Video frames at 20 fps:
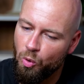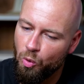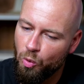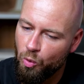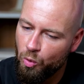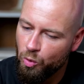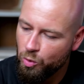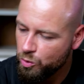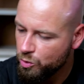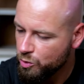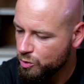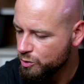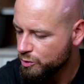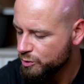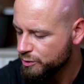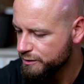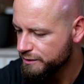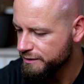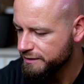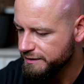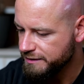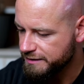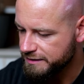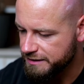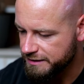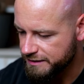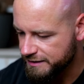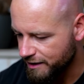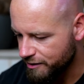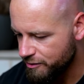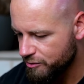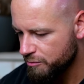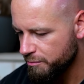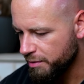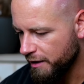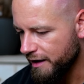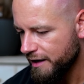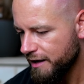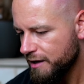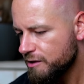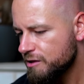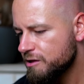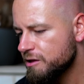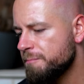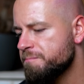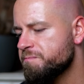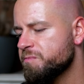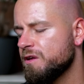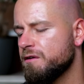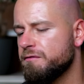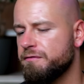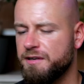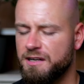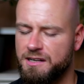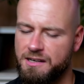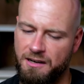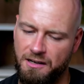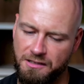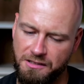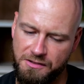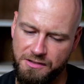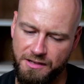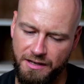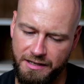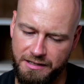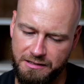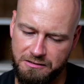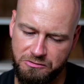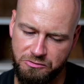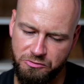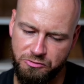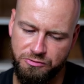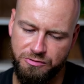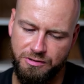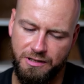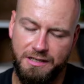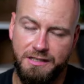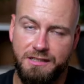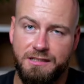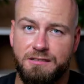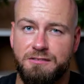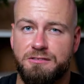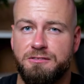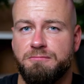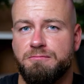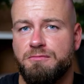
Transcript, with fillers: Und das zum Preis. Flakardesign ist halt,